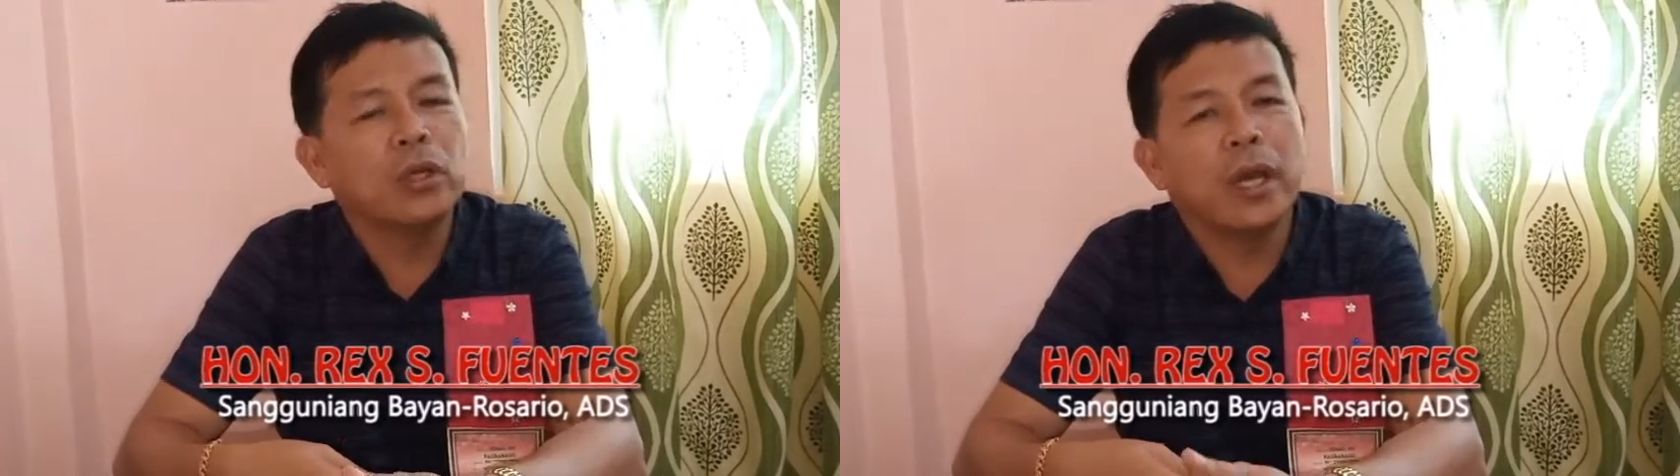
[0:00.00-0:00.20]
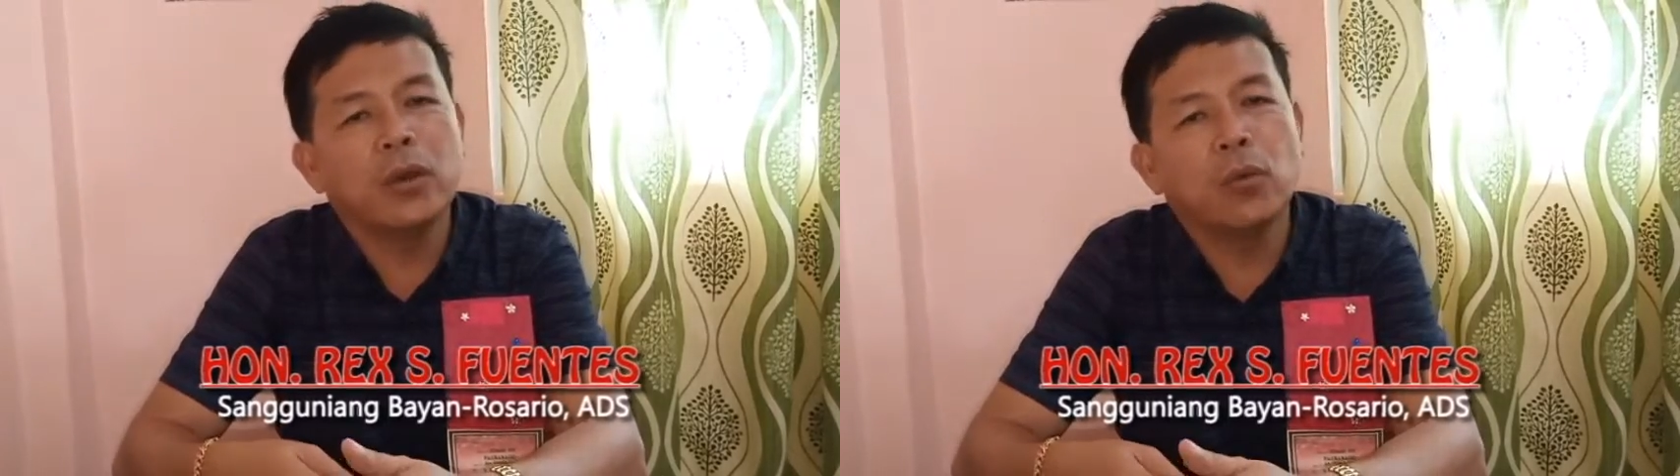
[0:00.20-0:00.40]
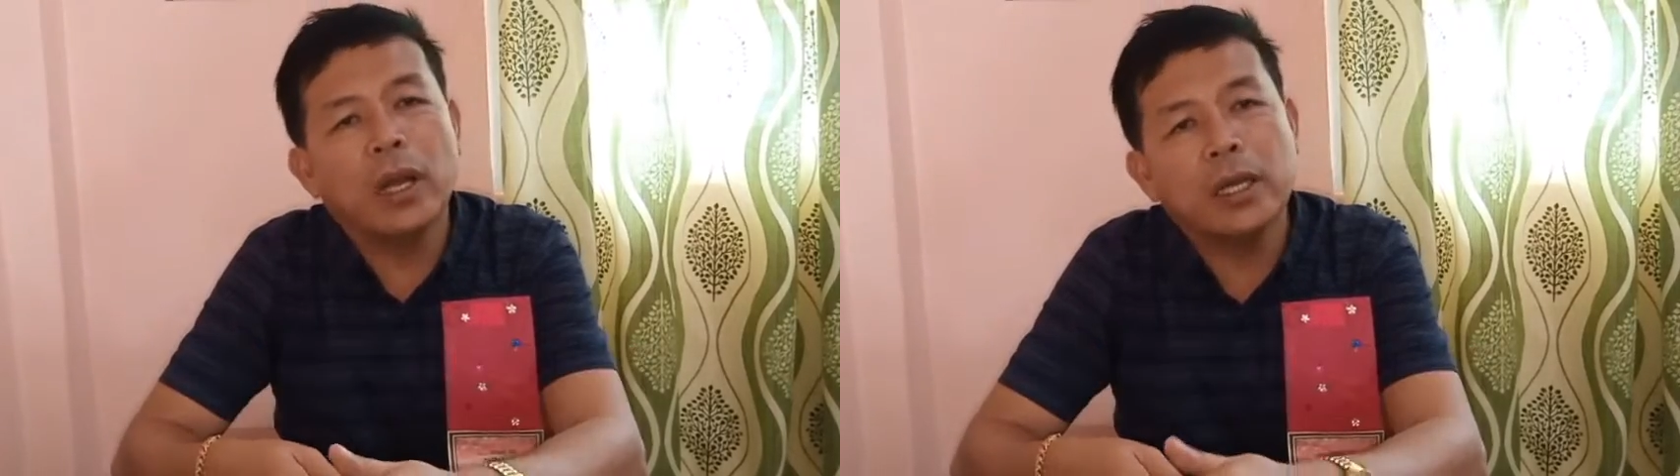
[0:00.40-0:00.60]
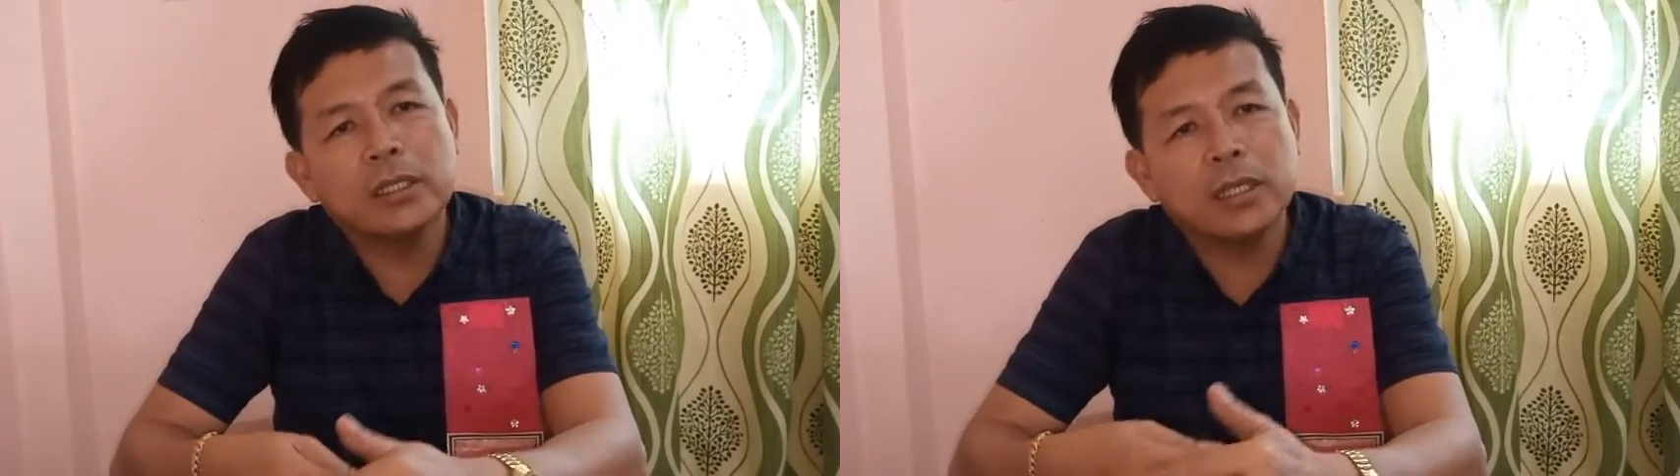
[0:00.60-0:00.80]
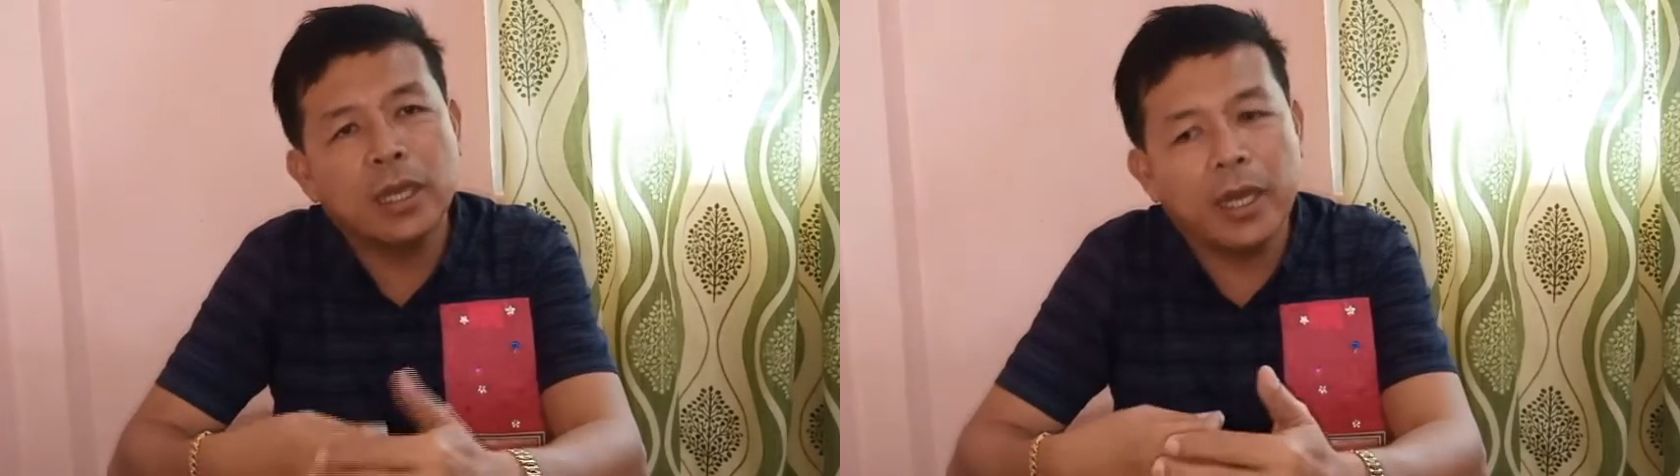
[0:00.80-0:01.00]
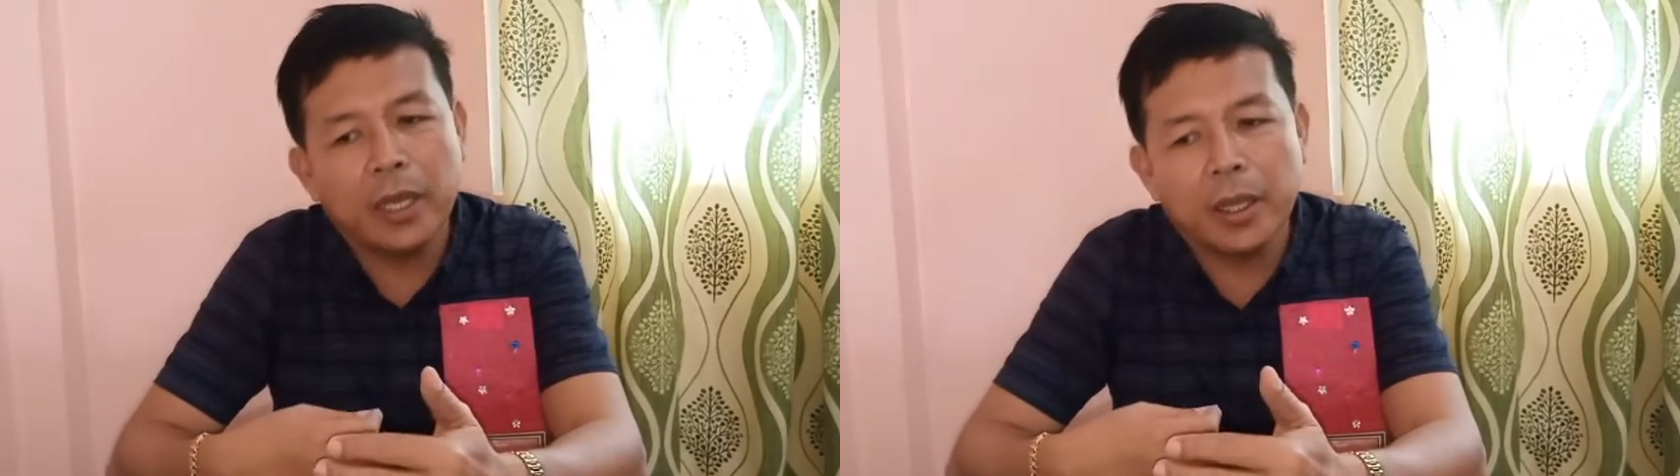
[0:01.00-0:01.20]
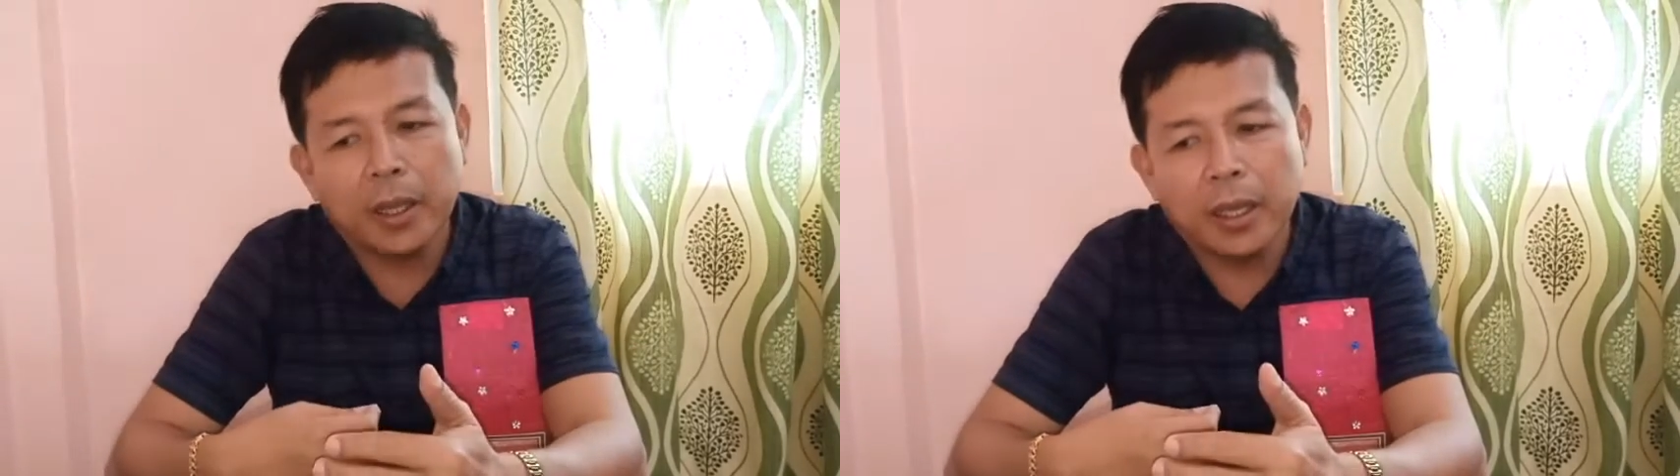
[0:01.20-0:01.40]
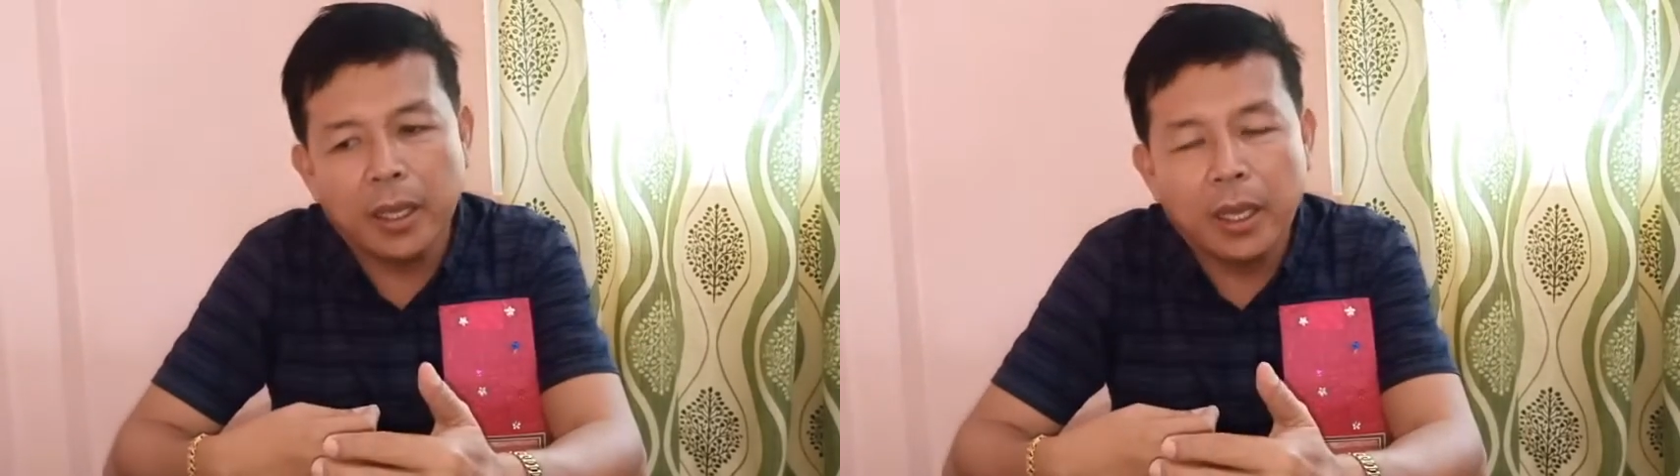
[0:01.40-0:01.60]
kay wala na
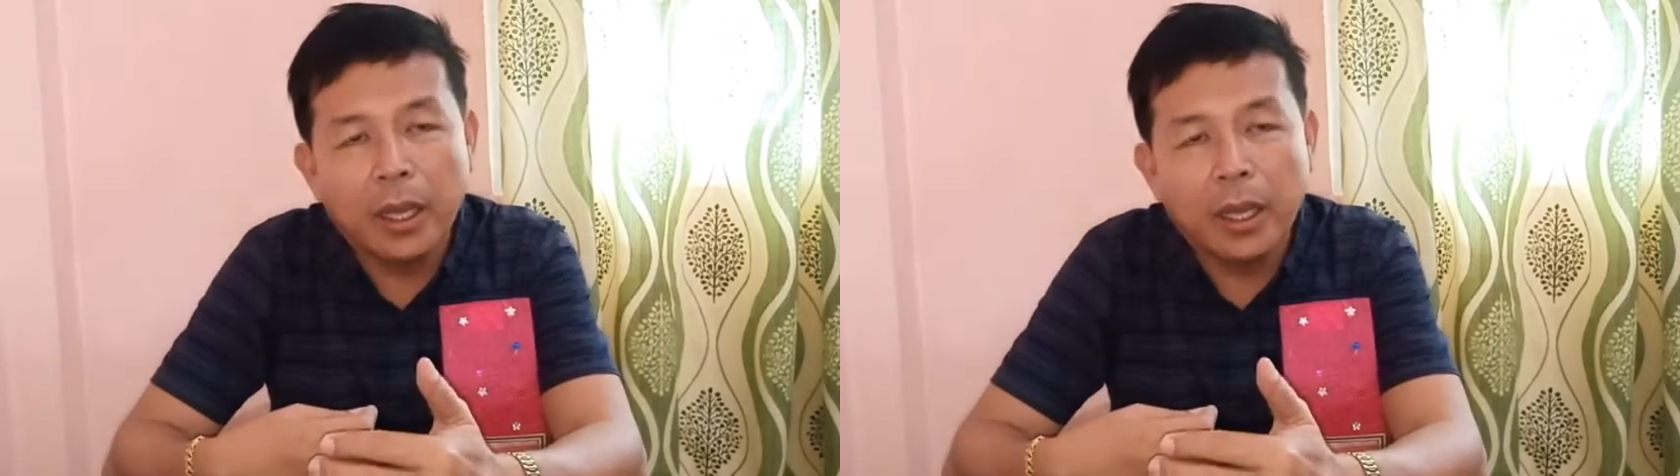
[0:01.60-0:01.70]
sila'y